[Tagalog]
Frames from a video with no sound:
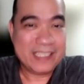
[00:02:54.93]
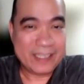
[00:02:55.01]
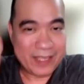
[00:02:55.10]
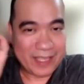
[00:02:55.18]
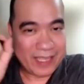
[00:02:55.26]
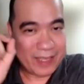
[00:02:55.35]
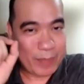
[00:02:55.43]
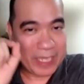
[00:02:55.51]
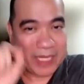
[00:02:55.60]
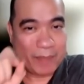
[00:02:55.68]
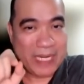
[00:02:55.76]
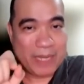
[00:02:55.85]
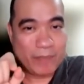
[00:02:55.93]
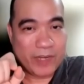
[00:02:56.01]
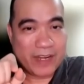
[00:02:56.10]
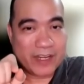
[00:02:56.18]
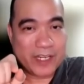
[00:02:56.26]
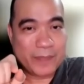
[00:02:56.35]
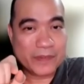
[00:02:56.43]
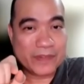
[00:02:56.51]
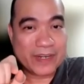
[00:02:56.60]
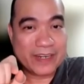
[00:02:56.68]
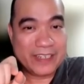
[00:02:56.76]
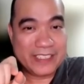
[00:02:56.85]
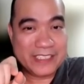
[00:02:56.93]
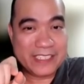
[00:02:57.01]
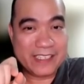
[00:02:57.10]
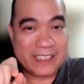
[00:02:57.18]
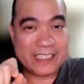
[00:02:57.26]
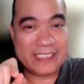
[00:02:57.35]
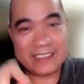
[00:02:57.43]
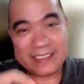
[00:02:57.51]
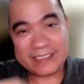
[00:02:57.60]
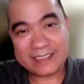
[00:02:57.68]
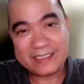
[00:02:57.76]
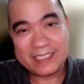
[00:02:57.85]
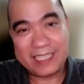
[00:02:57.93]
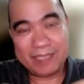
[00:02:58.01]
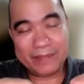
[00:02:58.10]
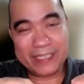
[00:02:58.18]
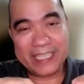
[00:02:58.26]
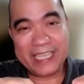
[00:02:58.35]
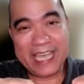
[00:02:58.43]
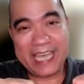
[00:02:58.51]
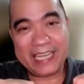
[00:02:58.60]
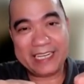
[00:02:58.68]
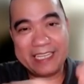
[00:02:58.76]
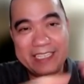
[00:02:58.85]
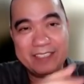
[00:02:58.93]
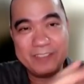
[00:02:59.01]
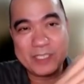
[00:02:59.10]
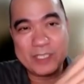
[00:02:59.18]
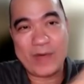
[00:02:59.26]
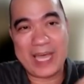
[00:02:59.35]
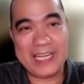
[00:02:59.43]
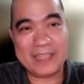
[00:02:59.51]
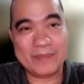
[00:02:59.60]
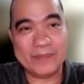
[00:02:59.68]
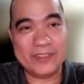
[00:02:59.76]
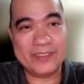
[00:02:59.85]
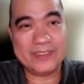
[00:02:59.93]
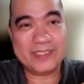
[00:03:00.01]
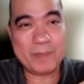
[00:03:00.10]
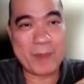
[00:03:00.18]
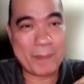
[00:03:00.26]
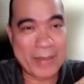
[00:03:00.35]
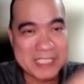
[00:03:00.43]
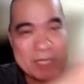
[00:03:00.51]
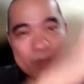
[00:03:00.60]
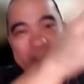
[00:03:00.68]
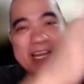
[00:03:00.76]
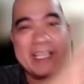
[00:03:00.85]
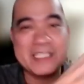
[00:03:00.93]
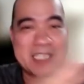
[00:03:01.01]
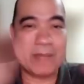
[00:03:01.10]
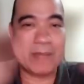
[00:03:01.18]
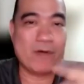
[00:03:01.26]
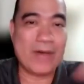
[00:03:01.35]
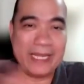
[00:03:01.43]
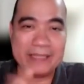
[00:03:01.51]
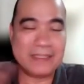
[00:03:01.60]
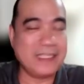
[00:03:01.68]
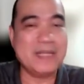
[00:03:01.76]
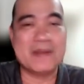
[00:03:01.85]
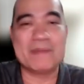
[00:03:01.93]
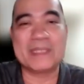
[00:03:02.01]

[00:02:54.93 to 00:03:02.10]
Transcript: Mm-hmm. Pag nabili mo na ng cryptocurrency yan, ang mangyayari dun sa wallet mo, ipapasa mo na lang yan sa ibang wallet, hindi na